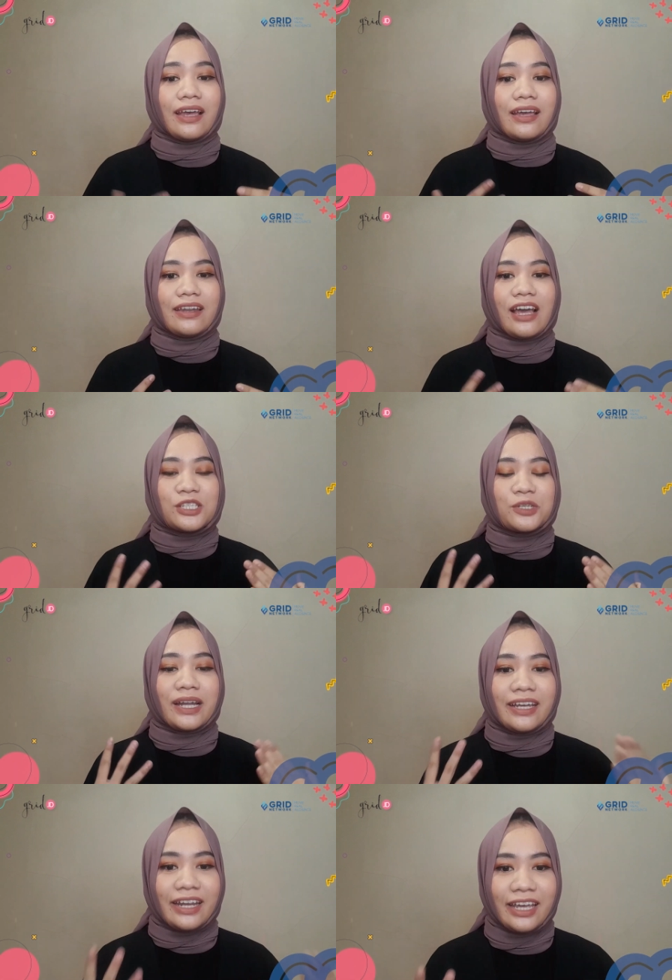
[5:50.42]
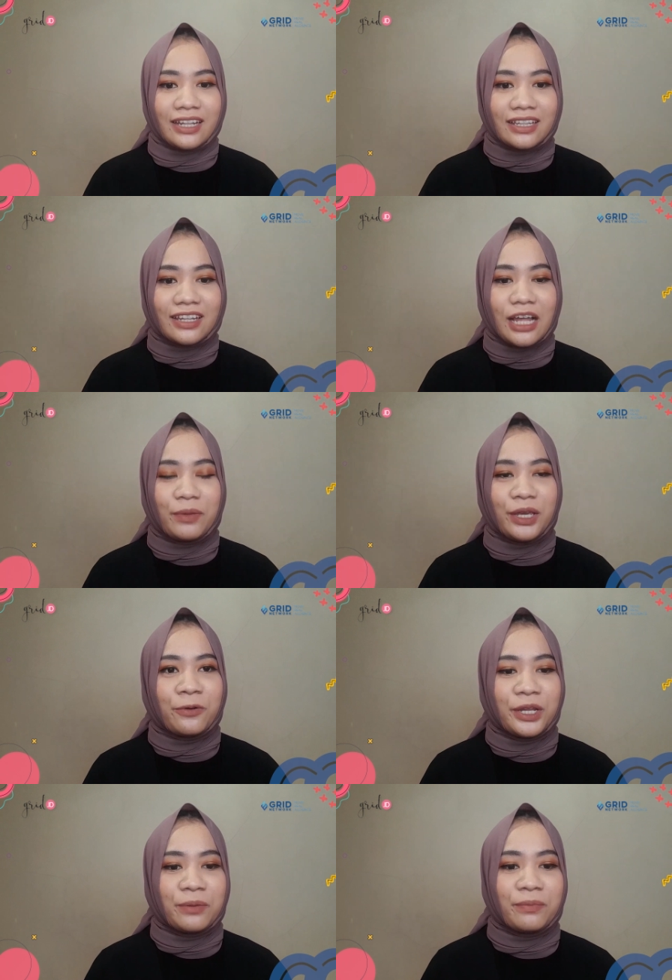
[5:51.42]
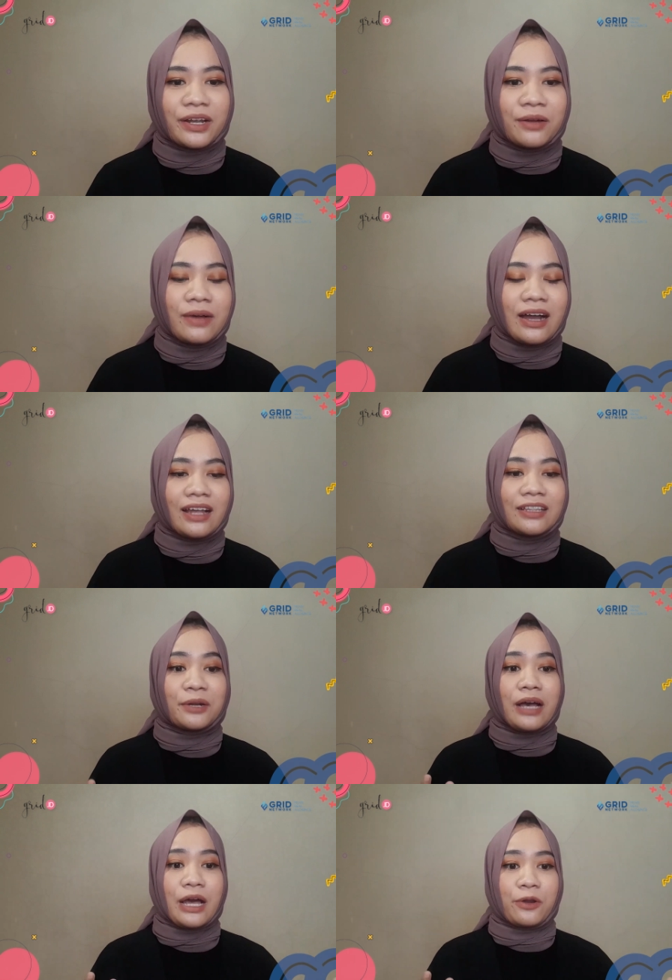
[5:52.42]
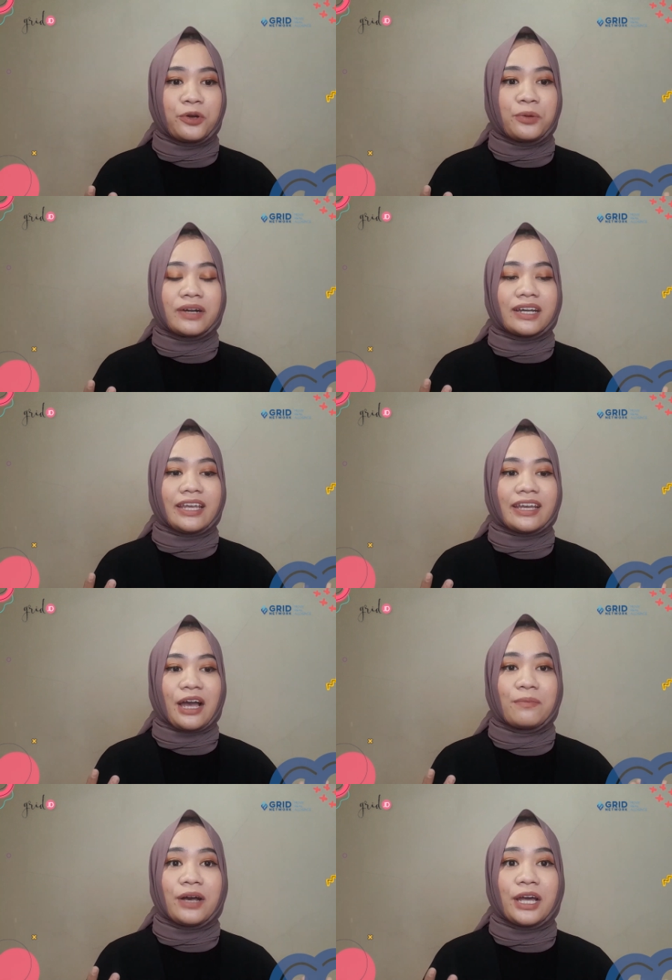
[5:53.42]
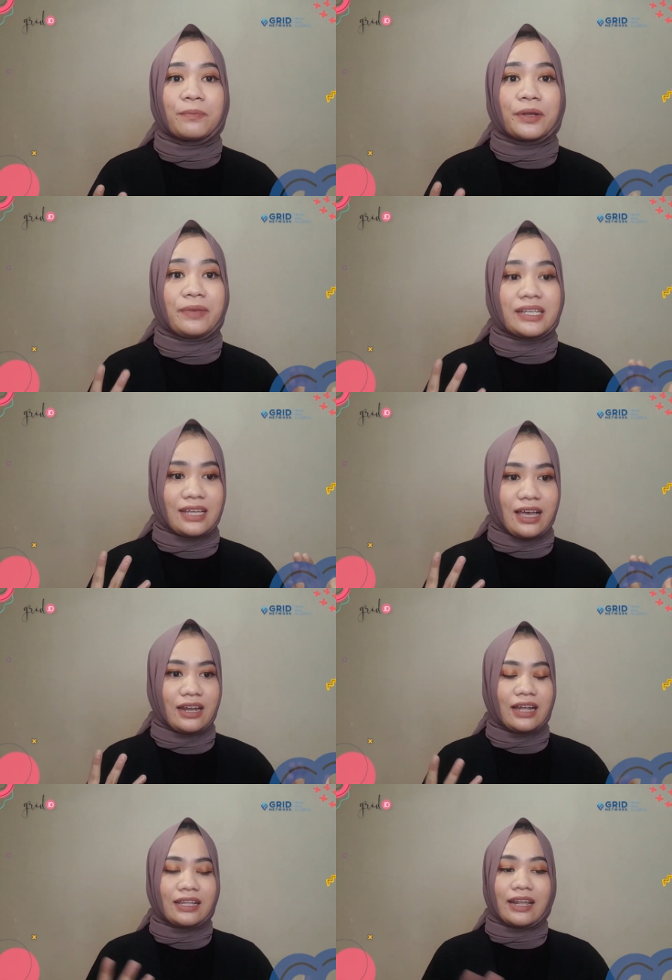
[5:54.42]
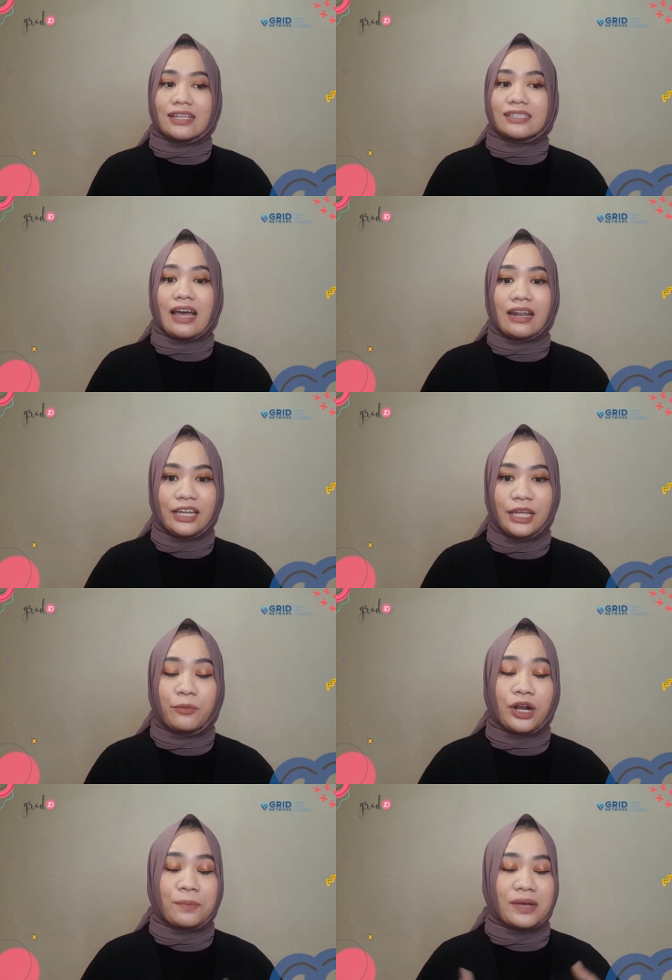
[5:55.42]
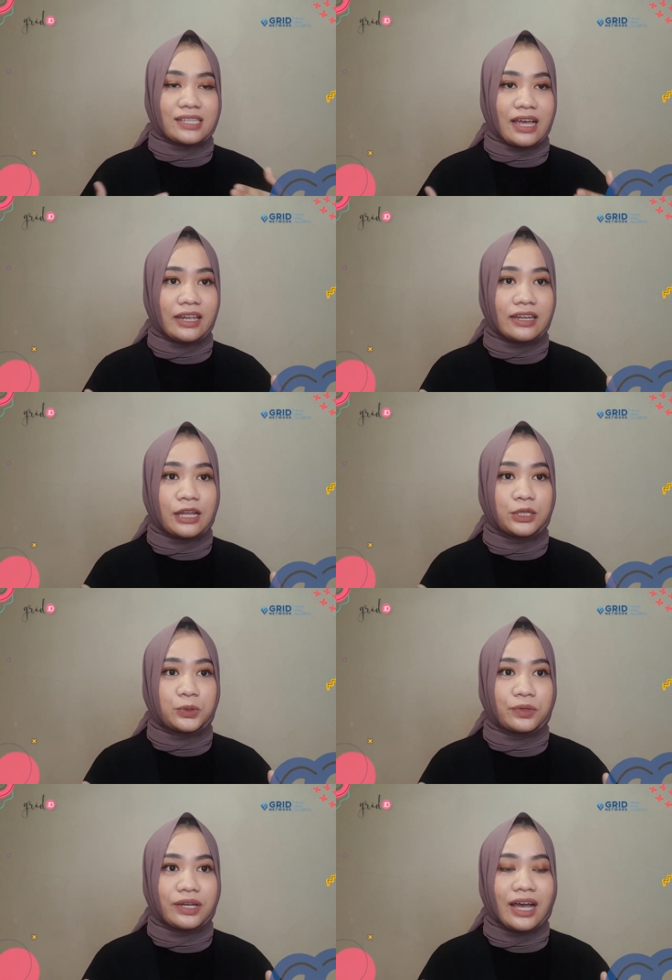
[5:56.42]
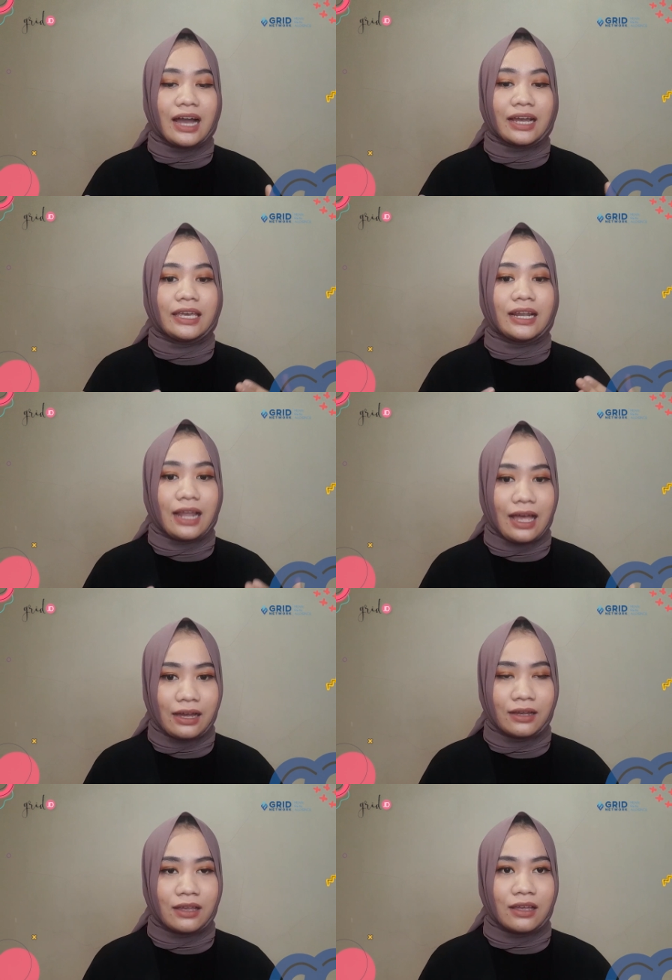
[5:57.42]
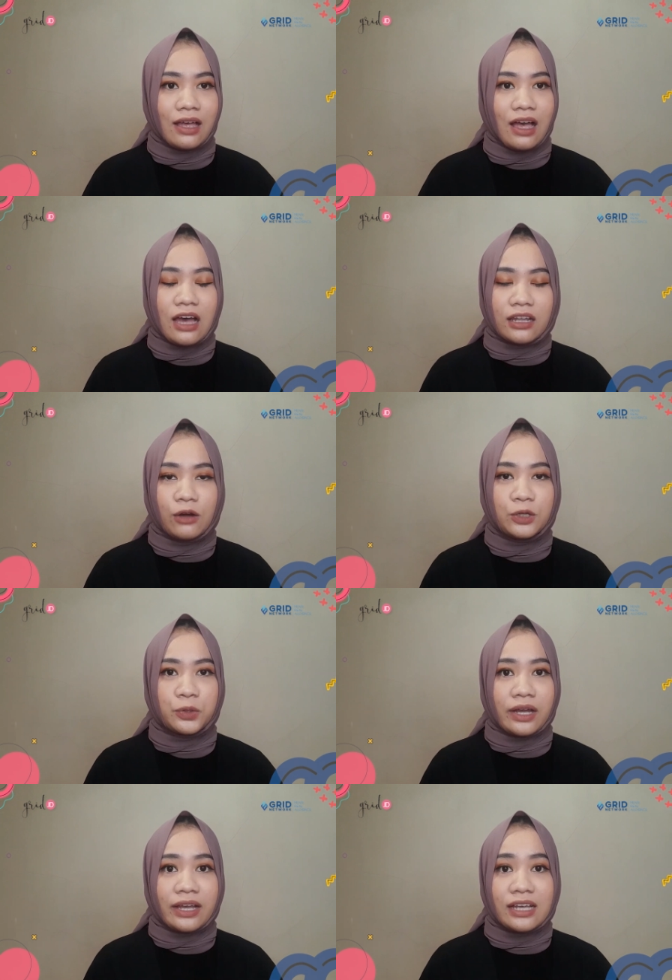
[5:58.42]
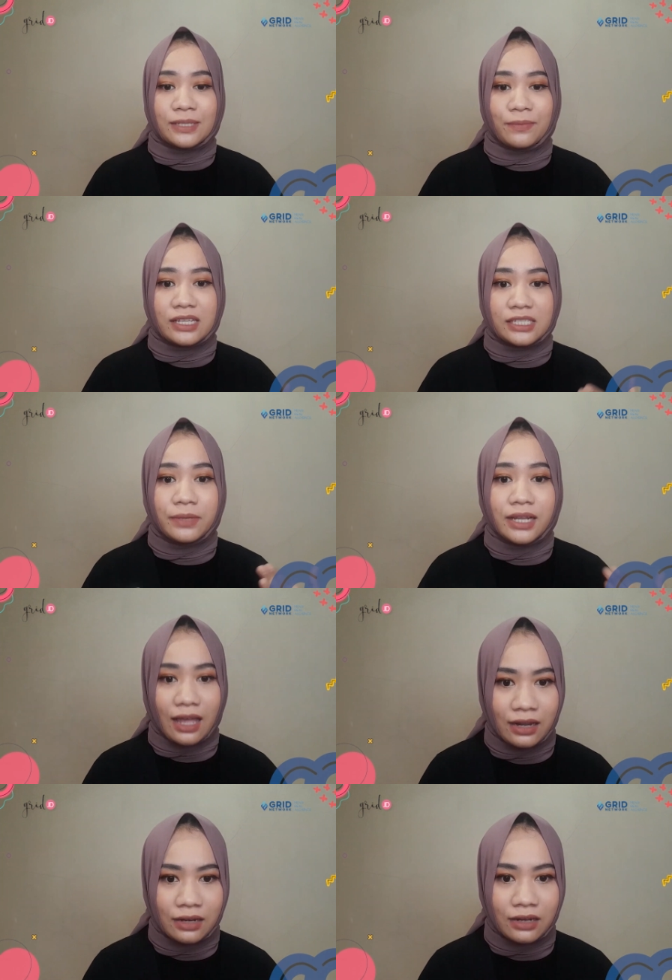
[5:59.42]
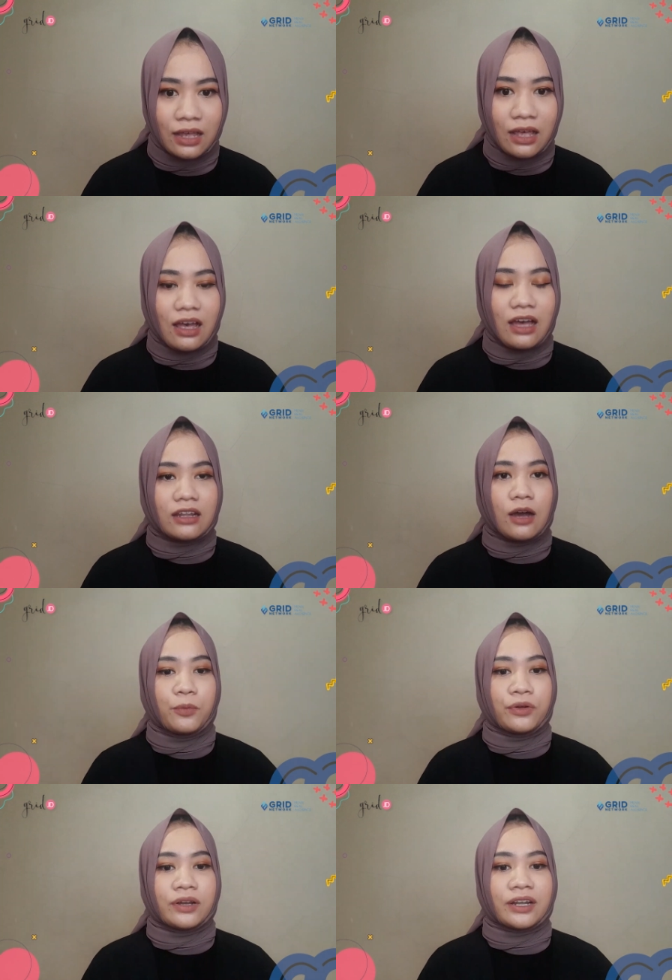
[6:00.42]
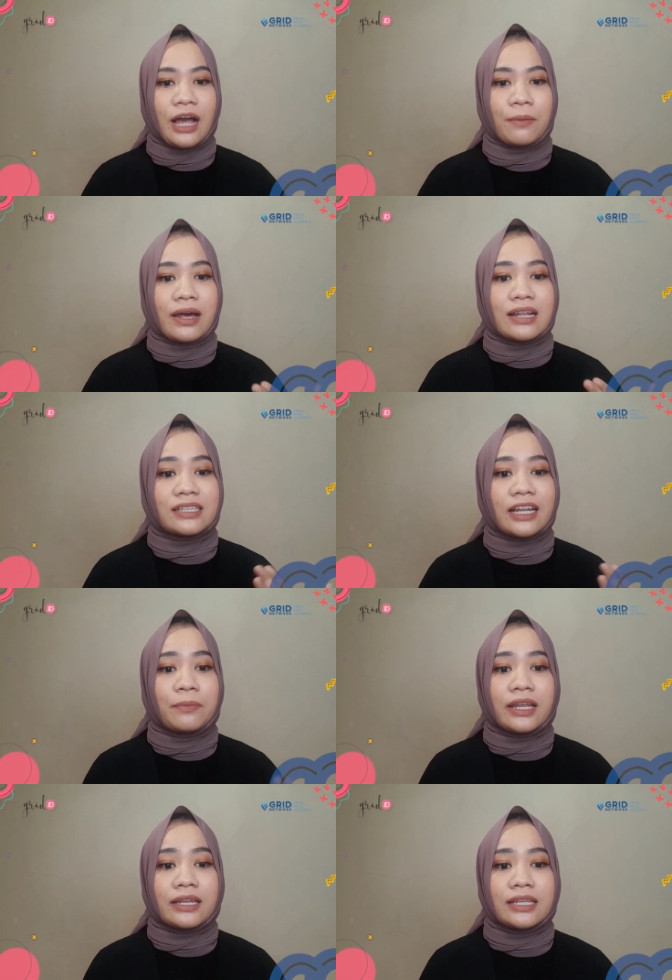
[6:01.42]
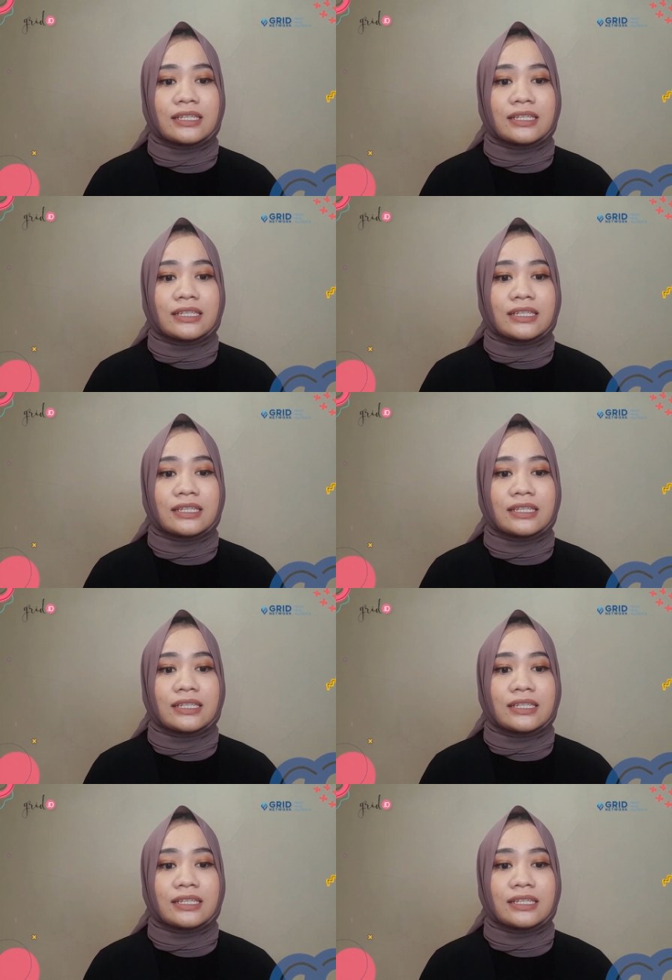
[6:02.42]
Nah, Sobat Krit, tetap ikuti perkembangan terbaru mengenai kabar perpisahan antara Sandi Purnamasari dan juga Gilang atau Juragan 99 ataupun kabar selebritis